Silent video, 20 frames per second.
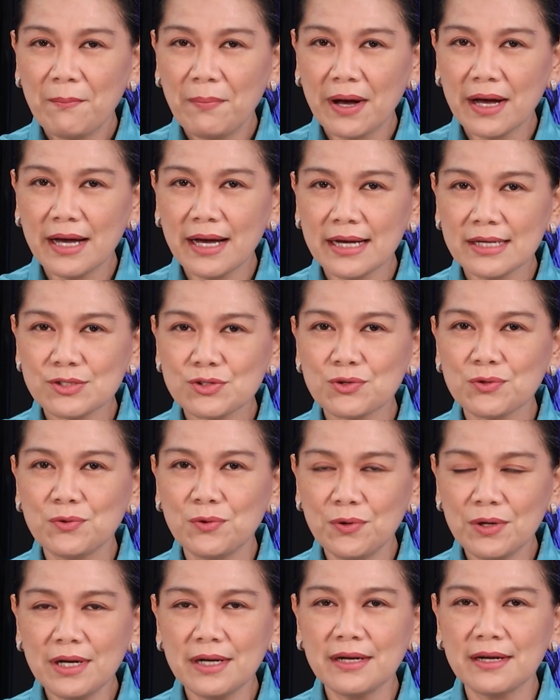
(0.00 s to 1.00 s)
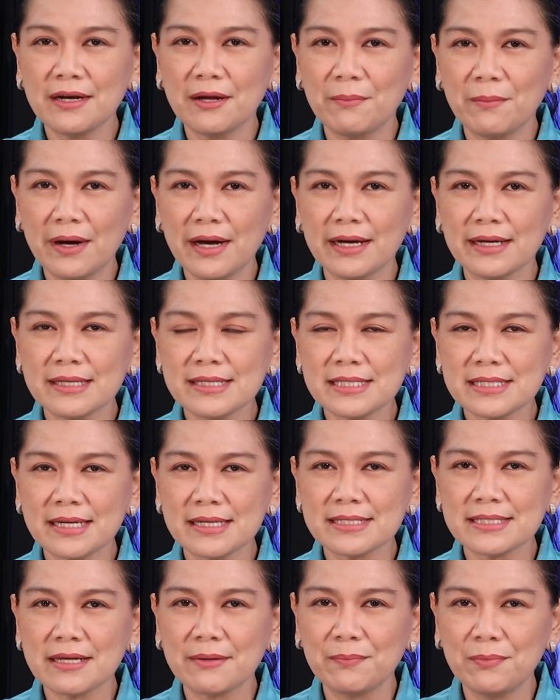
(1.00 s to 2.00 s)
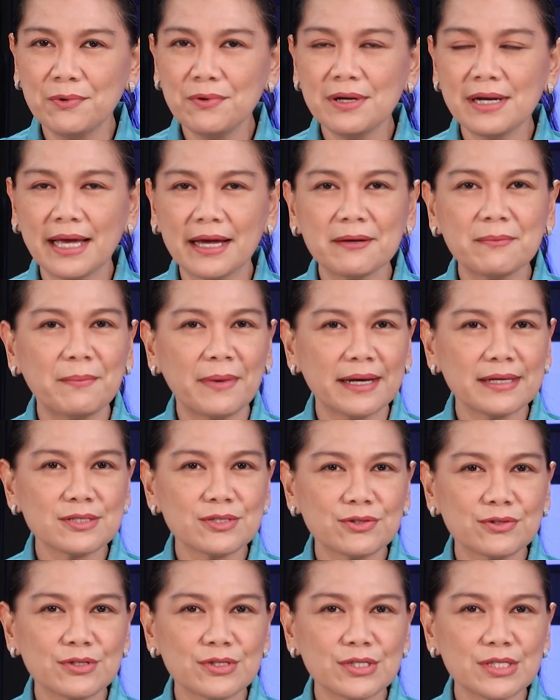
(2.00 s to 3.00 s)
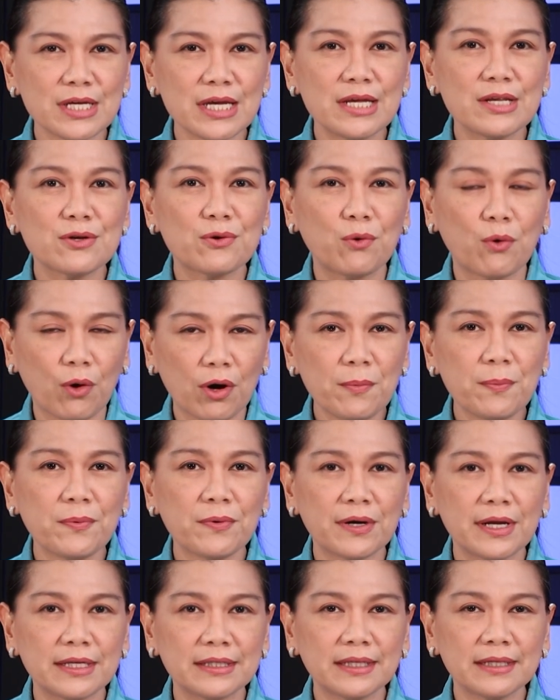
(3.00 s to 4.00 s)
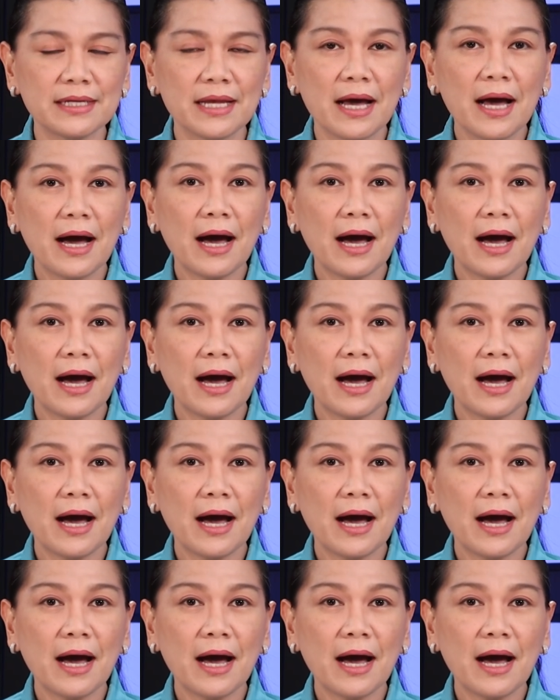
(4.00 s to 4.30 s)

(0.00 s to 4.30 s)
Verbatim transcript: Pagasugura na naman sa Cebu Land Masters Incorporated